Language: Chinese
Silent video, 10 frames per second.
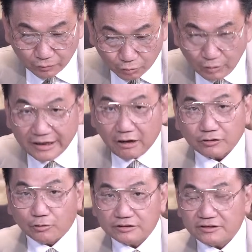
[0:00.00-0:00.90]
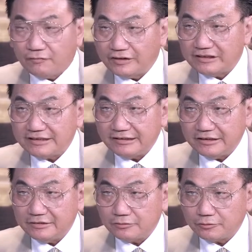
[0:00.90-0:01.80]
最好投资的房地产
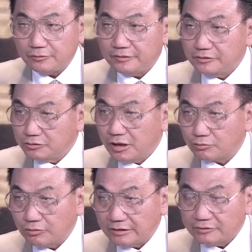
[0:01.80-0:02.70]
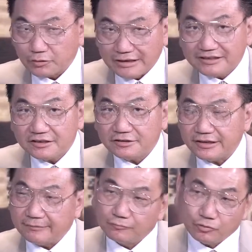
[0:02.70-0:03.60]
地区，你就告诉我全世
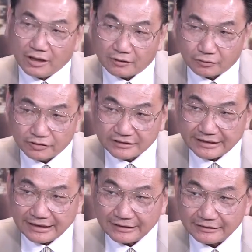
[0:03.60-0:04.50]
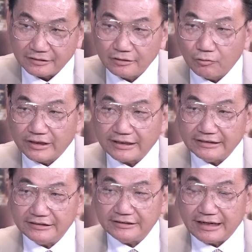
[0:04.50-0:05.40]
界最好投资在哪里，我可以
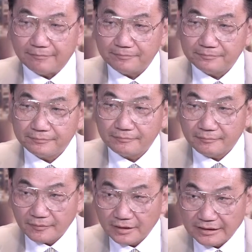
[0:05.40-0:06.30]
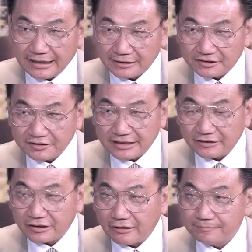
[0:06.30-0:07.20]
跟你讲两个金
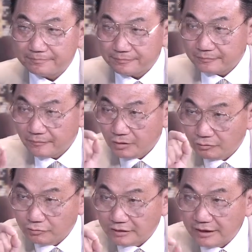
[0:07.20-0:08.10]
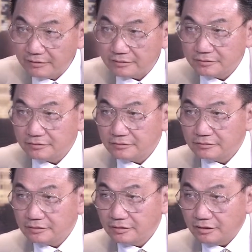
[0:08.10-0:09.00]
三角，谷
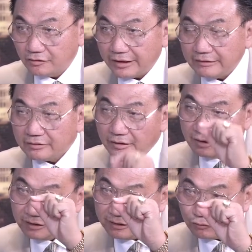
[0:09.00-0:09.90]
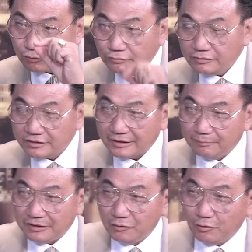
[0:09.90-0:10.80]
歌，OK。脸书跟
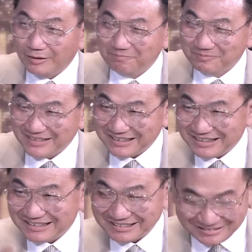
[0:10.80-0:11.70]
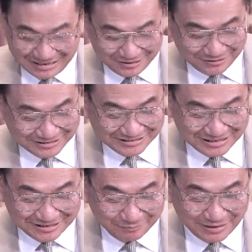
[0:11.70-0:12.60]
苹果，这是一个金三角，这在
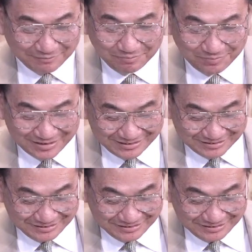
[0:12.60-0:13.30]
上面，就是在